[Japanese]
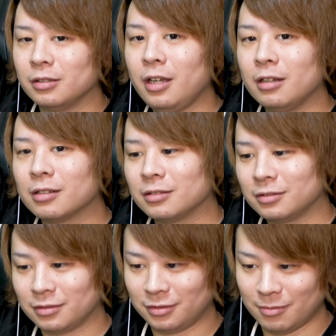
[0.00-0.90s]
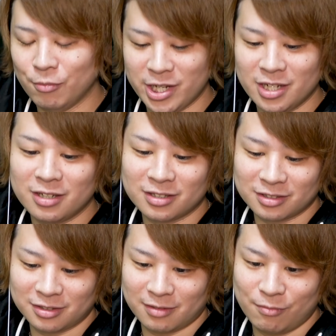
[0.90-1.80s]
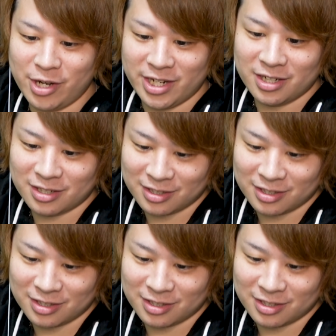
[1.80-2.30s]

え無理無理な